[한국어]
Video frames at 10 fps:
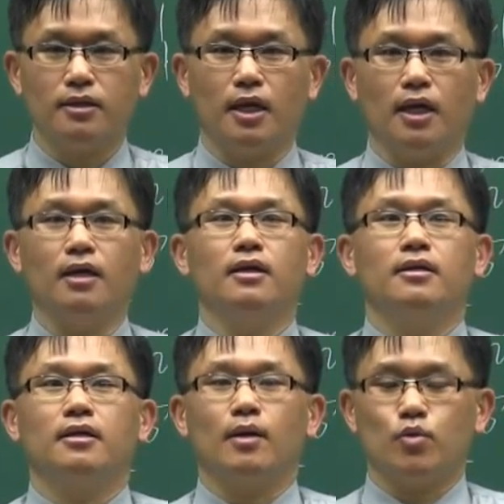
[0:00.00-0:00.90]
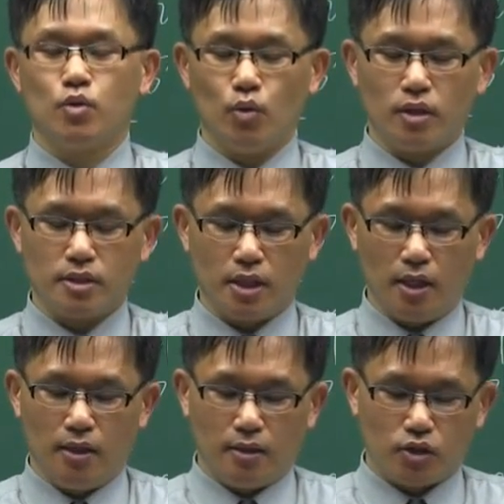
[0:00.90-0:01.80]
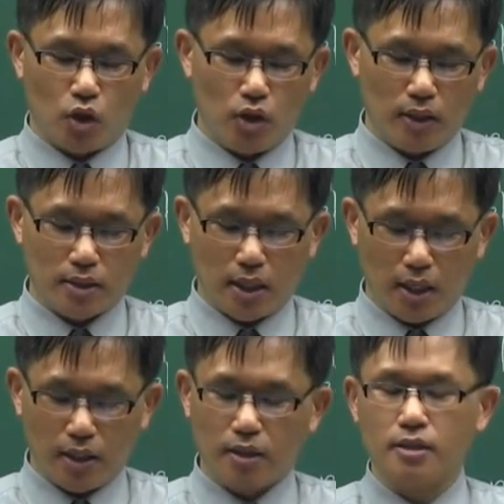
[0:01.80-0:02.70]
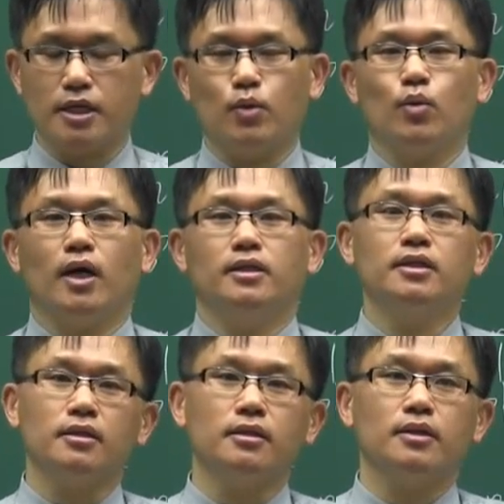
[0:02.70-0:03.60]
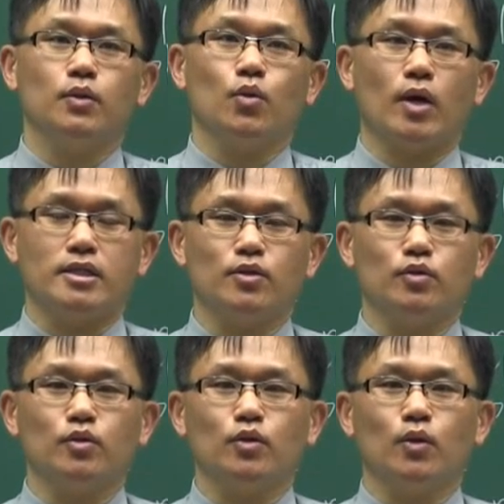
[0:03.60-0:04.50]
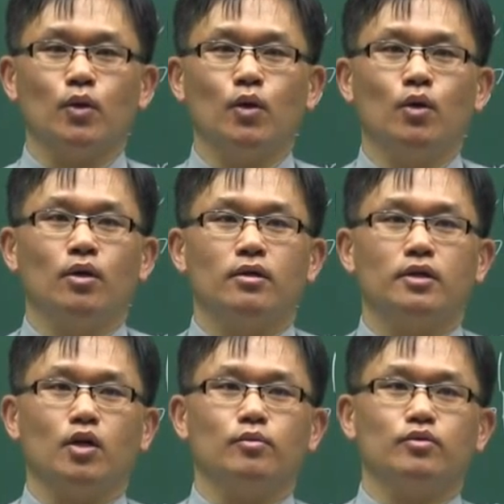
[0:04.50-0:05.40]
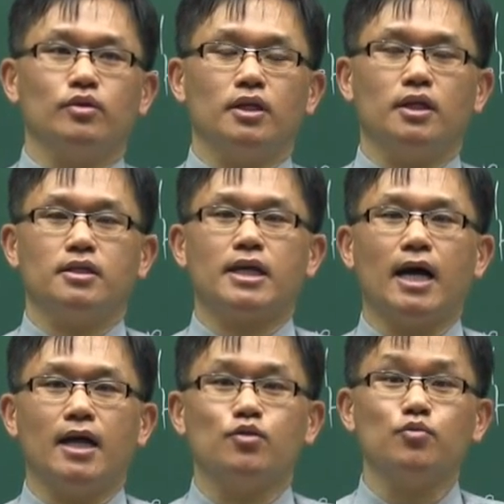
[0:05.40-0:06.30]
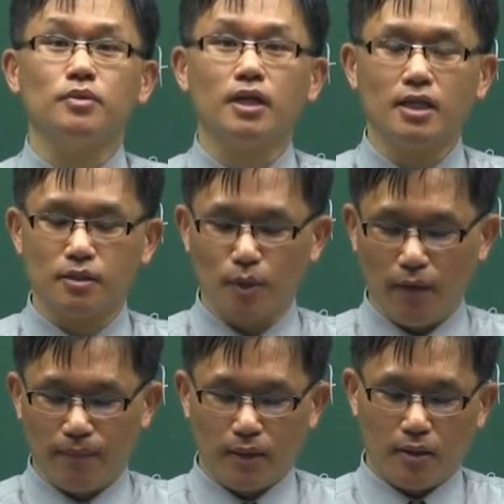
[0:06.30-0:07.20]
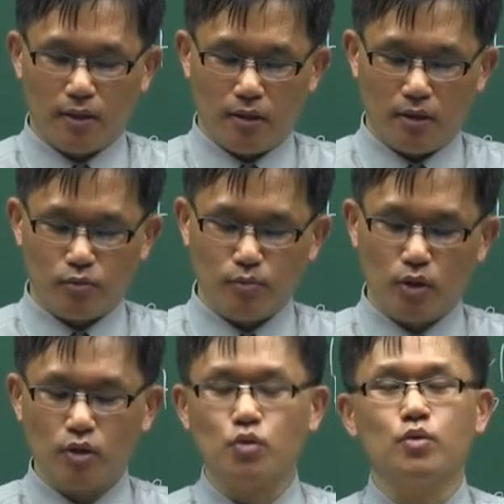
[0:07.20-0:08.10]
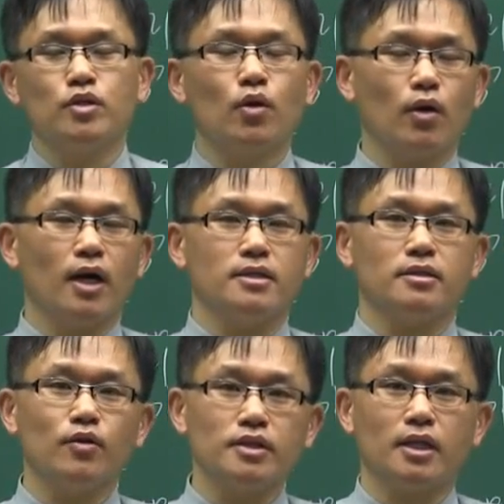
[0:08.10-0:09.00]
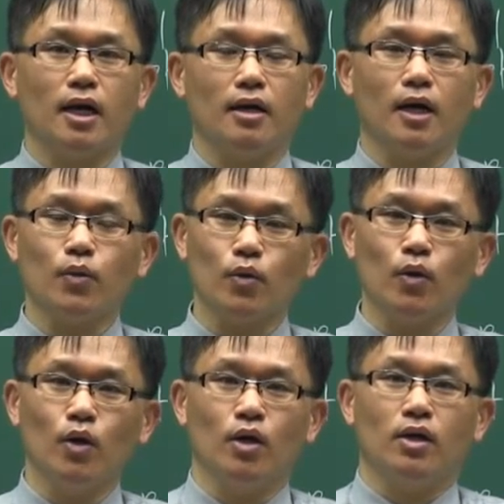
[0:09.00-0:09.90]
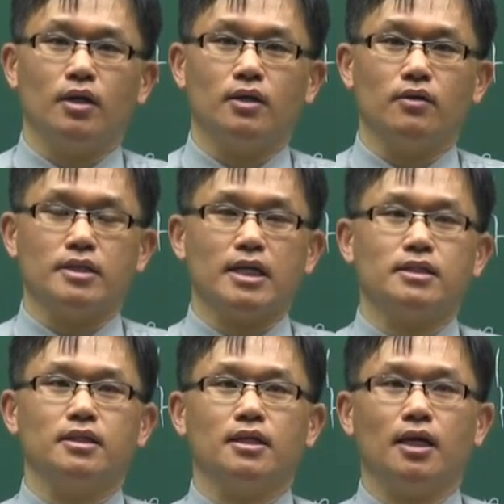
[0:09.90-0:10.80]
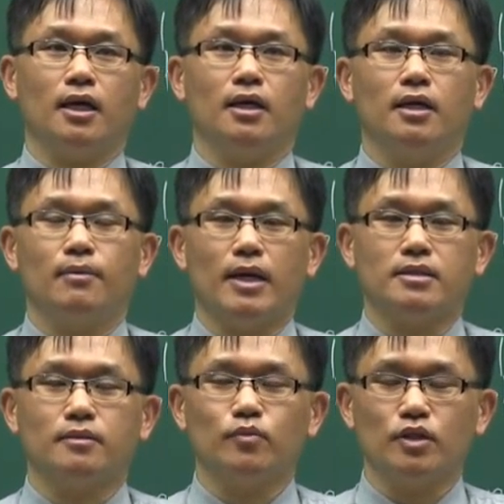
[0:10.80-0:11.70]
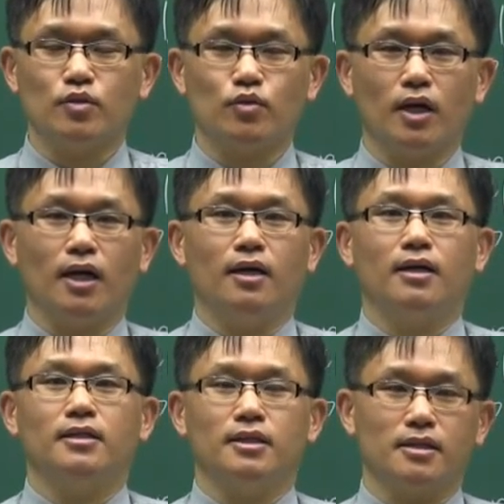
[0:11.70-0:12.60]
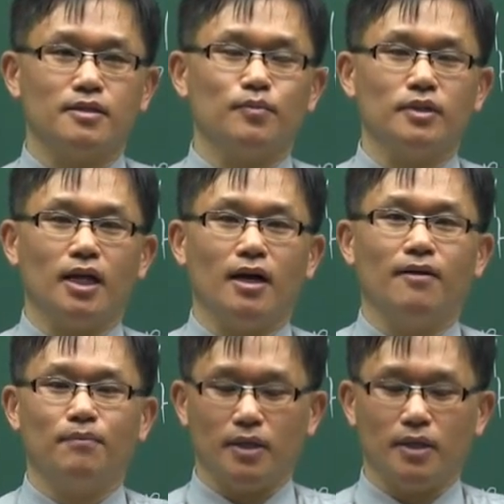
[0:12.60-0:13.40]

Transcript: 예, 아무쪼록 이제 저희 회사가 이렇게 제공하는 요 과정들로 여러분들이 잘 준비를 하시면 어, 분명히 좋은 성과가 있을 것이다 라고 어, 자신 있게 말씀드릴 수가 있겠습니다.